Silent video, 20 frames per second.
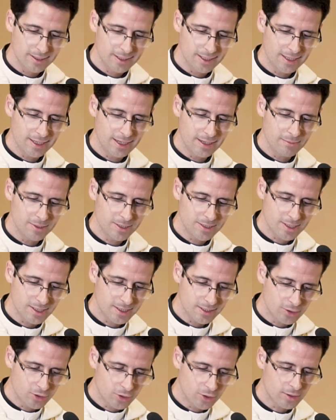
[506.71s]
en la
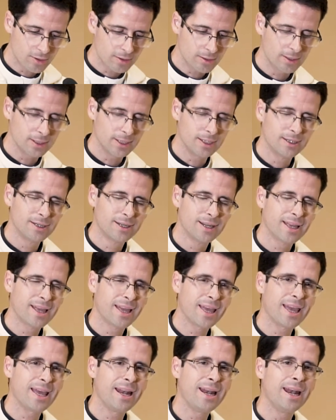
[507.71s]
misericordia,
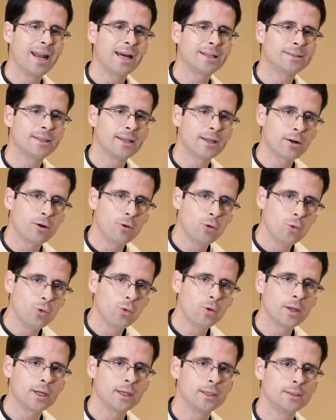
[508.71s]
en la
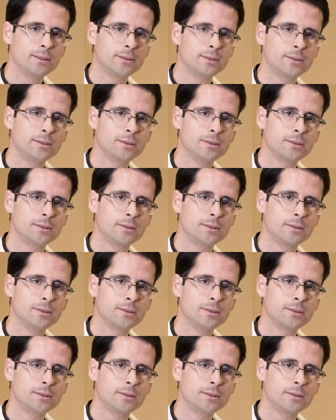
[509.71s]
ternura